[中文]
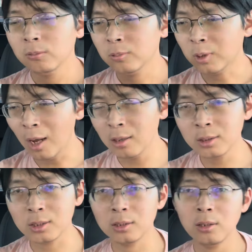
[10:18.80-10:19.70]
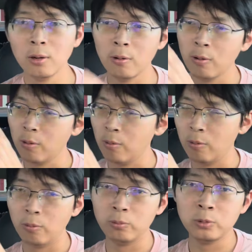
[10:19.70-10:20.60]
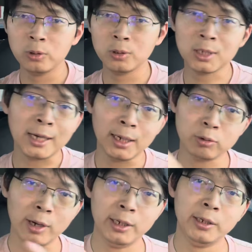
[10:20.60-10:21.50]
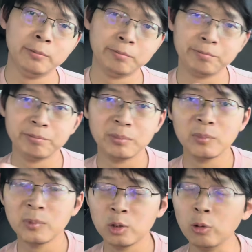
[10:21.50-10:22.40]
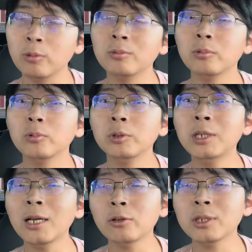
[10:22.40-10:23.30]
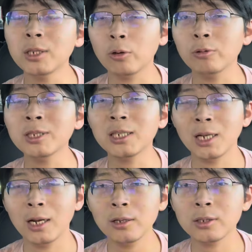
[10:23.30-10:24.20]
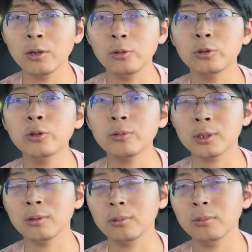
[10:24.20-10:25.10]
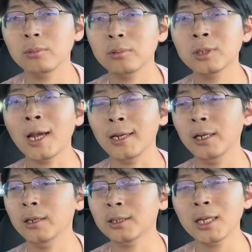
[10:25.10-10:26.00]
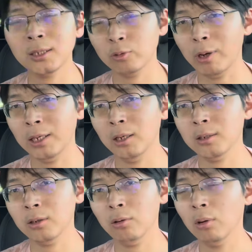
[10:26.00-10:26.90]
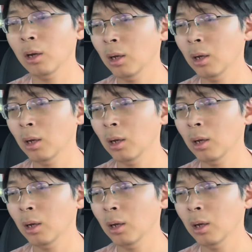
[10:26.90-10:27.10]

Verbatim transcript: 当时产业转移，就亚洲四小龙起来的时候，就是产业再次转移的时候。